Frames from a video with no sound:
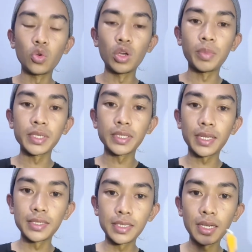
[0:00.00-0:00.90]
udah pas
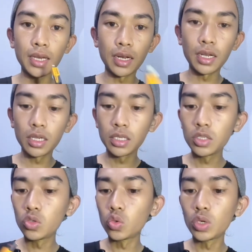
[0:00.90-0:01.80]
charging harganya
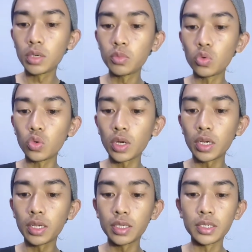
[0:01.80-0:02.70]
juga murah
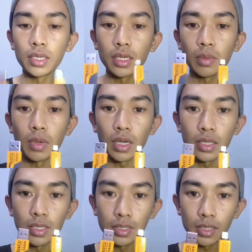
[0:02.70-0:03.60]
ya jadi nggak bakal
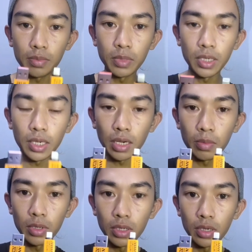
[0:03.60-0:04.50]
nyesel beli
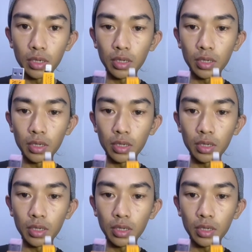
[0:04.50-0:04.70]
kabel ini